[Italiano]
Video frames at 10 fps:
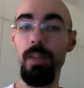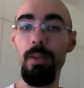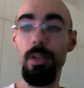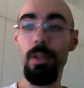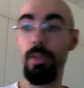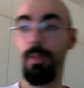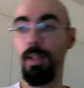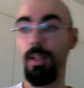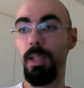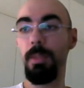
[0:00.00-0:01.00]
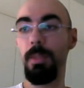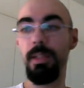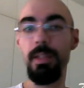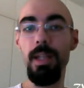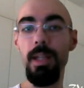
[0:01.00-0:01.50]
senza limiti di
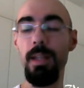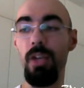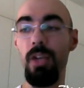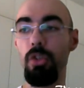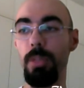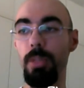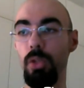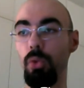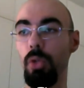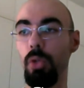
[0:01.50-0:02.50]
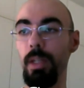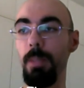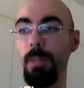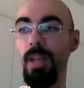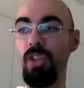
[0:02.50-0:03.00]
età, soprattutto a chi
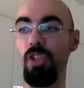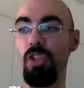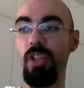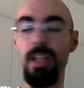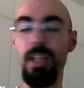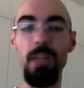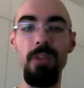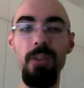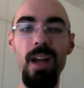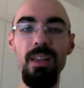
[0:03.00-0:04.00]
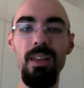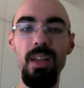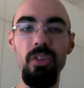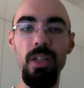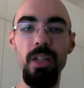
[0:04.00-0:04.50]
piace il genere fantasy
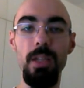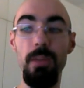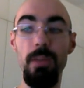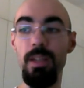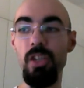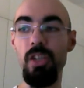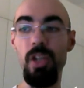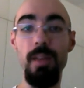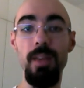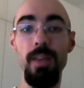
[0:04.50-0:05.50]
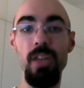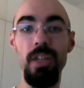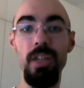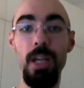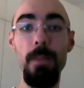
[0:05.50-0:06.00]
e di fantascienza, il genere
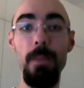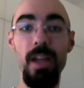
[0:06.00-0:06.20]
mech,